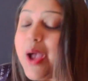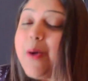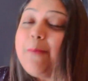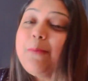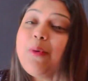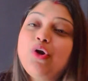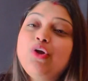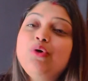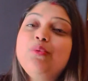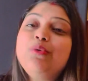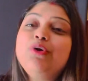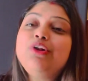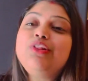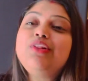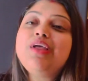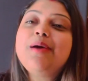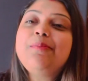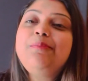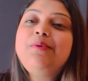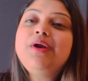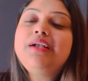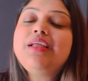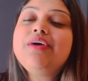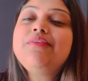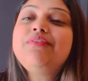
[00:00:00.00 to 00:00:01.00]
পরবর্তী
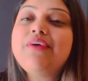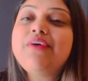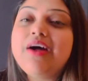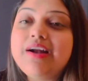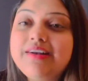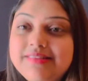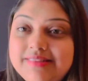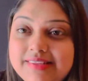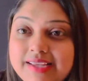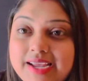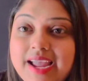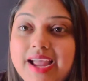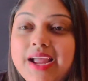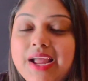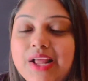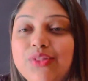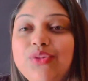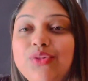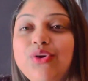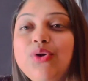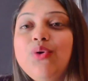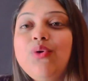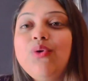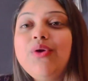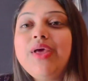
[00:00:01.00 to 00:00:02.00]
আপডেটটা ফার্জিকে
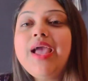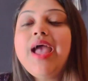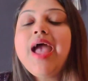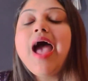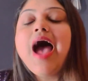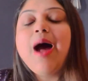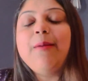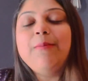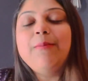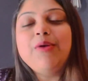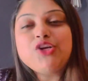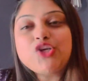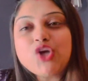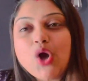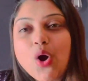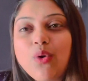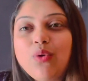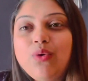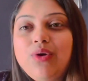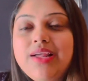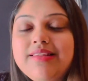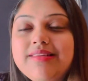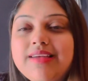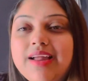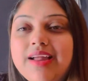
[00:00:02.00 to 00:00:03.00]
কেন্দ্র করে আমরা
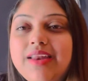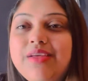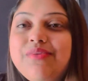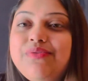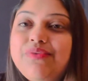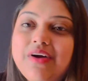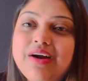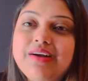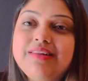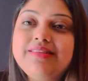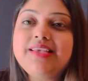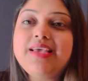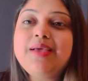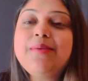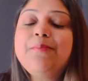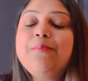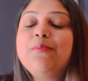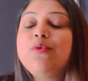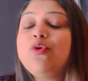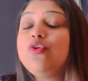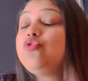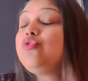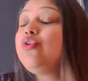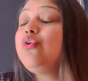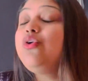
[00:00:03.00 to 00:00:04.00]
সকলেই জানি ফার্জি
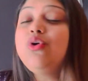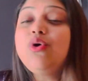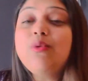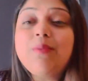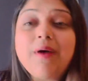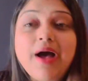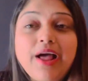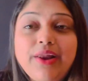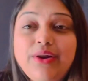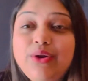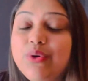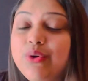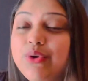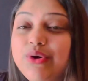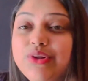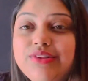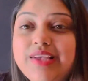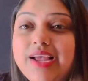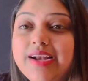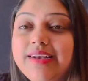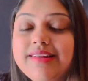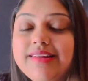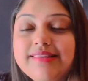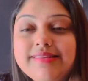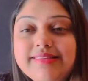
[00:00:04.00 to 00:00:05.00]
প্রচন্ড ভালো হয়েছে
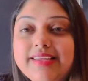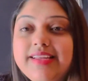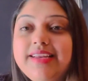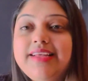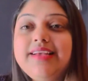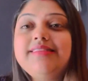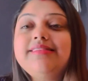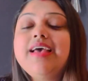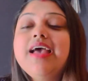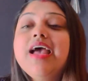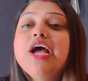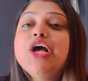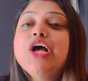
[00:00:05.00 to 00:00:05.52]
একটা সিরিজ